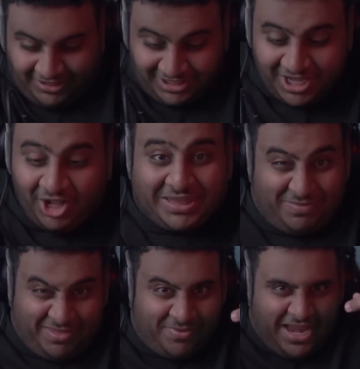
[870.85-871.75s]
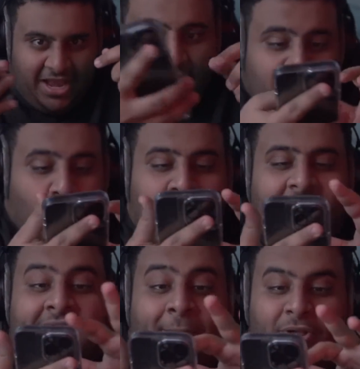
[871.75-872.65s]
عشان احطه بالثمنين لو
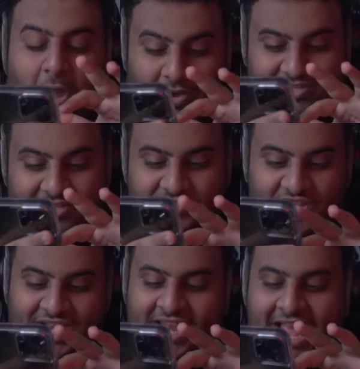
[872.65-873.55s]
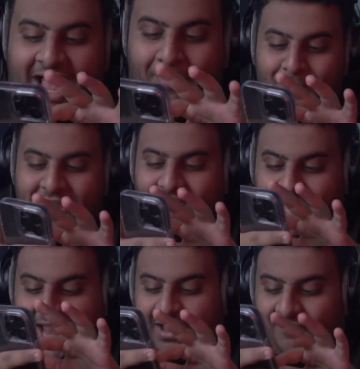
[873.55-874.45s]
قلنا متوسط سعر اللاعب
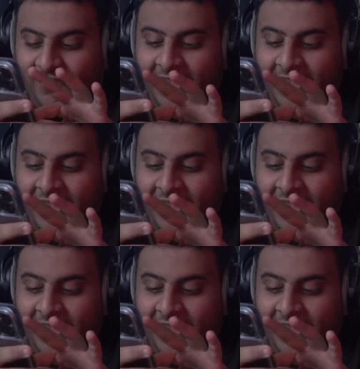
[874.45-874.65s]
مئة ألف